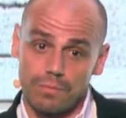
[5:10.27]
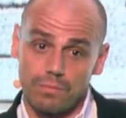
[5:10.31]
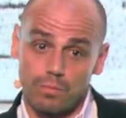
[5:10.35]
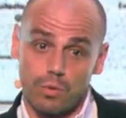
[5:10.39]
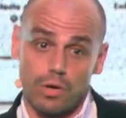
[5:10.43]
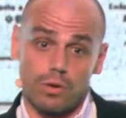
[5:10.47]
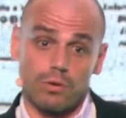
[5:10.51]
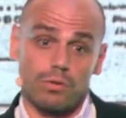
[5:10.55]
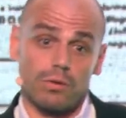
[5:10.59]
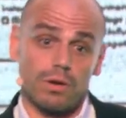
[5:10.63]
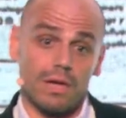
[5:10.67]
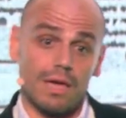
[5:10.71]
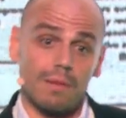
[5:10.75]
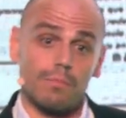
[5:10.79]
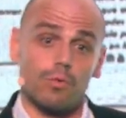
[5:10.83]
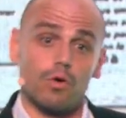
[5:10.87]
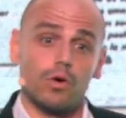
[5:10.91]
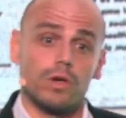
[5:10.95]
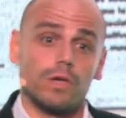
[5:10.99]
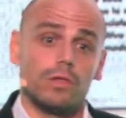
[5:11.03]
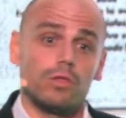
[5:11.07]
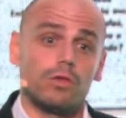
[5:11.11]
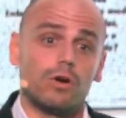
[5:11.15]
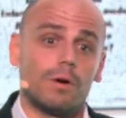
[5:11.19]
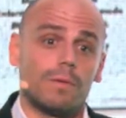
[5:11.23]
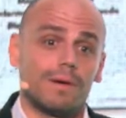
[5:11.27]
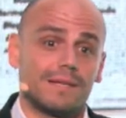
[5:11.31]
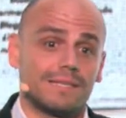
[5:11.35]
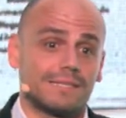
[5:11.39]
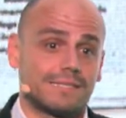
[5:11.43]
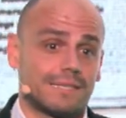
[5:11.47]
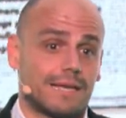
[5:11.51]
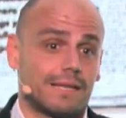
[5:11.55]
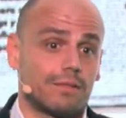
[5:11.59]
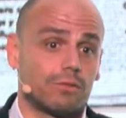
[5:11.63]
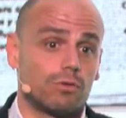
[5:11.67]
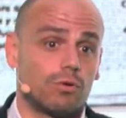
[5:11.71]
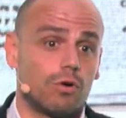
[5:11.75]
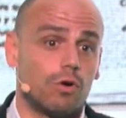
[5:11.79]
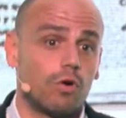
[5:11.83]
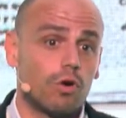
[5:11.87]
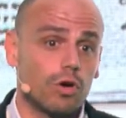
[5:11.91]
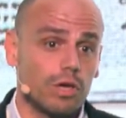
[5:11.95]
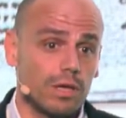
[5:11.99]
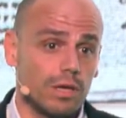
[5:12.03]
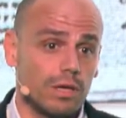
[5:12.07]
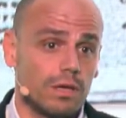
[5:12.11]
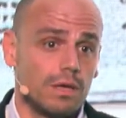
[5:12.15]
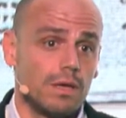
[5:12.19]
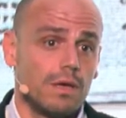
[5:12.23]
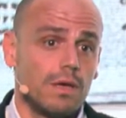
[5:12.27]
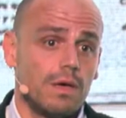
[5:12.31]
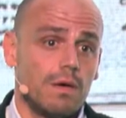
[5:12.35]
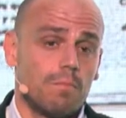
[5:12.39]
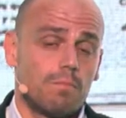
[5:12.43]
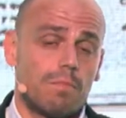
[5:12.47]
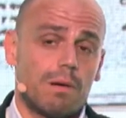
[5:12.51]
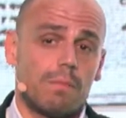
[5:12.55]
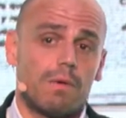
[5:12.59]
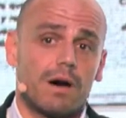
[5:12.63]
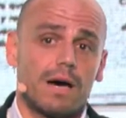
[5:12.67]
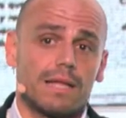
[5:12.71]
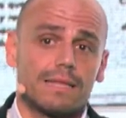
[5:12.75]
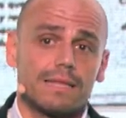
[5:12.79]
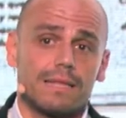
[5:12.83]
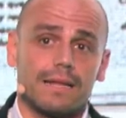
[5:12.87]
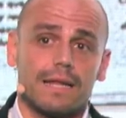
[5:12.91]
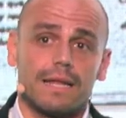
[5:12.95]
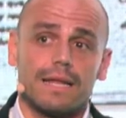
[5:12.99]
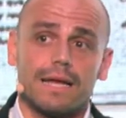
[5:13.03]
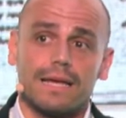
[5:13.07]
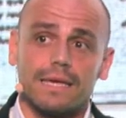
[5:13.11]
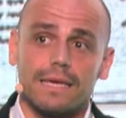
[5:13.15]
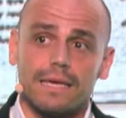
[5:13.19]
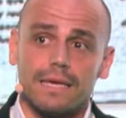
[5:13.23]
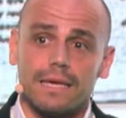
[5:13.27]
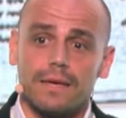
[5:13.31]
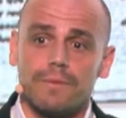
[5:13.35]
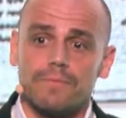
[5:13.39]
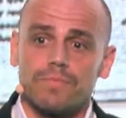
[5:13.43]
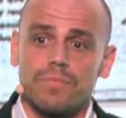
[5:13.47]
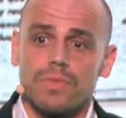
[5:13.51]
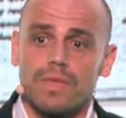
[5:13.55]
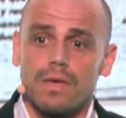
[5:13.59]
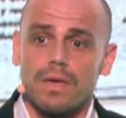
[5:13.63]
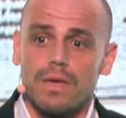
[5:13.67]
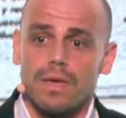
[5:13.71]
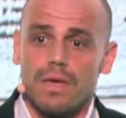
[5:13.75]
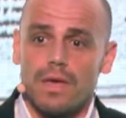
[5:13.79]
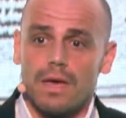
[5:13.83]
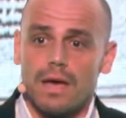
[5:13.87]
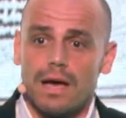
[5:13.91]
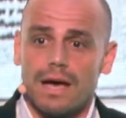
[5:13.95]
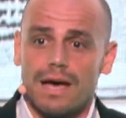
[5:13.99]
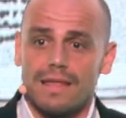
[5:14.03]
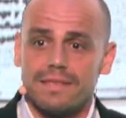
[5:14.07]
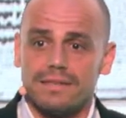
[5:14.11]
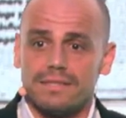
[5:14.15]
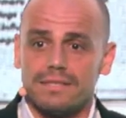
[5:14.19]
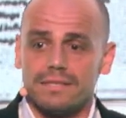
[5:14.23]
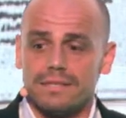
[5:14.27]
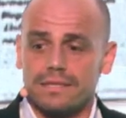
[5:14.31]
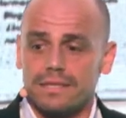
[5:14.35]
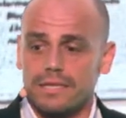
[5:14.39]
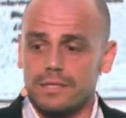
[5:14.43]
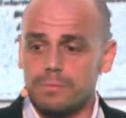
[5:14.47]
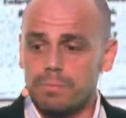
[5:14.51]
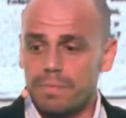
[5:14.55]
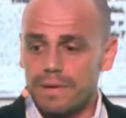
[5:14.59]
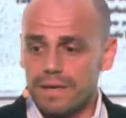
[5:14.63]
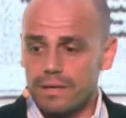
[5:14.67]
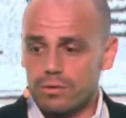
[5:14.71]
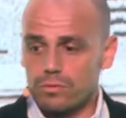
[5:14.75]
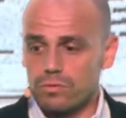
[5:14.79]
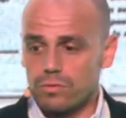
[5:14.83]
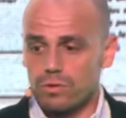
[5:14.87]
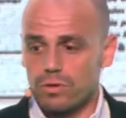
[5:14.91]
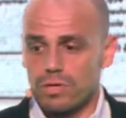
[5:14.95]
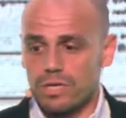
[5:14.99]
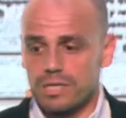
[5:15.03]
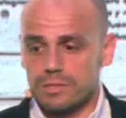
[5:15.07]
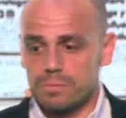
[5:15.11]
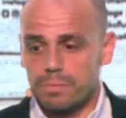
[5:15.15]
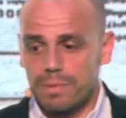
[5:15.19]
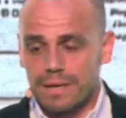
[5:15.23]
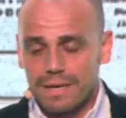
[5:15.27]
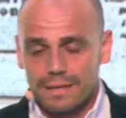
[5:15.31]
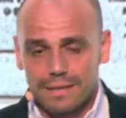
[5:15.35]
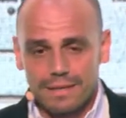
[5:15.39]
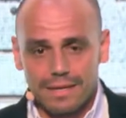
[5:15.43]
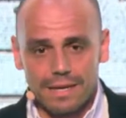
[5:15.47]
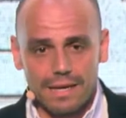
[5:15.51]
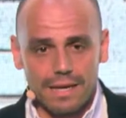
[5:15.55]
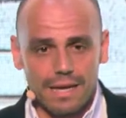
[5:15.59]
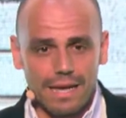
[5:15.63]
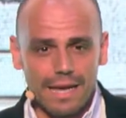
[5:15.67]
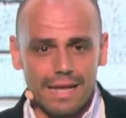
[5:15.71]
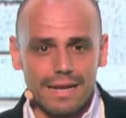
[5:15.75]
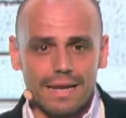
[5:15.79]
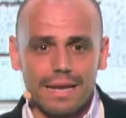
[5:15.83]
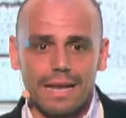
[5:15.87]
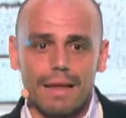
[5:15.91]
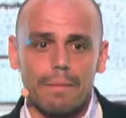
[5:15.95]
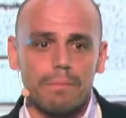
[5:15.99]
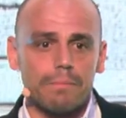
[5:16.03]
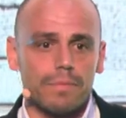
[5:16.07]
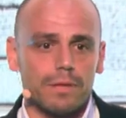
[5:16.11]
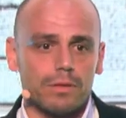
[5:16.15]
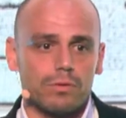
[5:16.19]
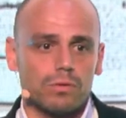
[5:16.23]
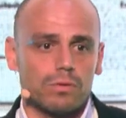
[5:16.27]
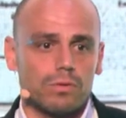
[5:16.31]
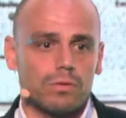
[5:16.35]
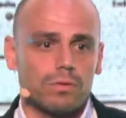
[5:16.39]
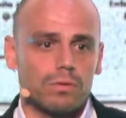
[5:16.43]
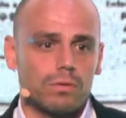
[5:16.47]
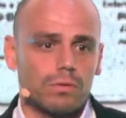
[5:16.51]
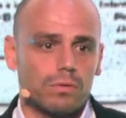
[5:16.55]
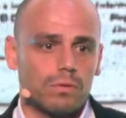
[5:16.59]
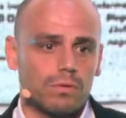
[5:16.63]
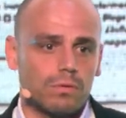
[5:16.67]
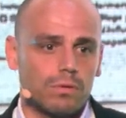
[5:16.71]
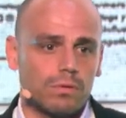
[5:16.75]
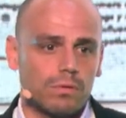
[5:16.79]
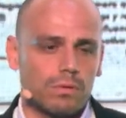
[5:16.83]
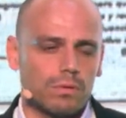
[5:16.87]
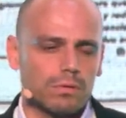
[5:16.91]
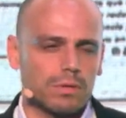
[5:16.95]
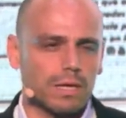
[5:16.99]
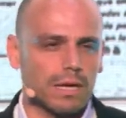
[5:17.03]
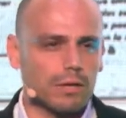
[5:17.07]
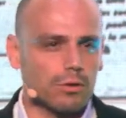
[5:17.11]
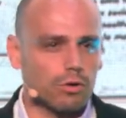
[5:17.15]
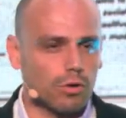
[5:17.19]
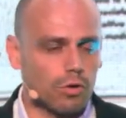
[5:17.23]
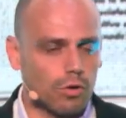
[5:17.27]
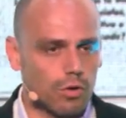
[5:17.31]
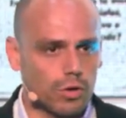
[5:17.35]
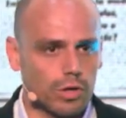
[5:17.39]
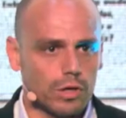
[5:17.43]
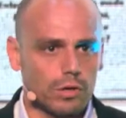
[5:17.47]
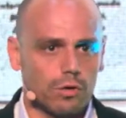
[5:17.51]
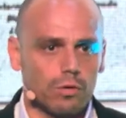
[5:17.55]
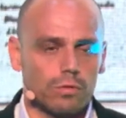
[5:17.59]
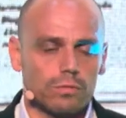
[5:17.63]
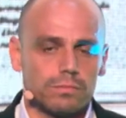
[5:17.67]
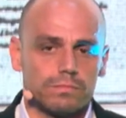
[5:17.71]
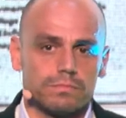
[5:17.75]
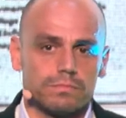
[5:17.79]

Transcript: Bueno, hemos ido avanzando. Hoy vamos a tener aquí a 17 expertos y expertas en el ámbito tecnológico.